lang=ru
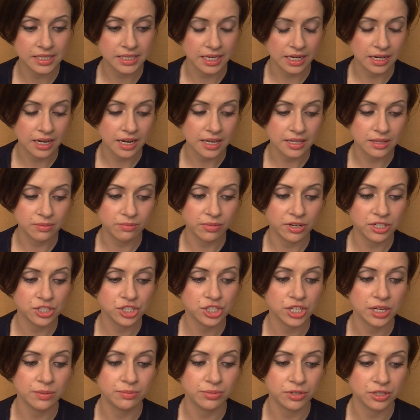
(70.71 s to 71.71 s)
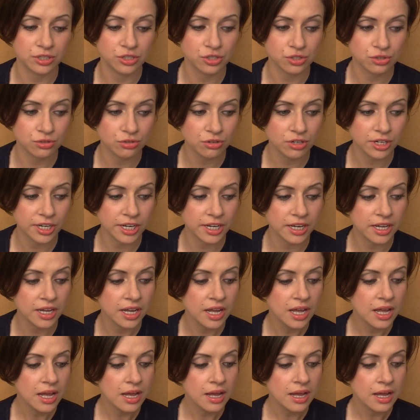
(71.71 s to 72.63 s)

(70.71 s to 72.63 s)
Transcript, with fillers: Такая небольшая предыстория.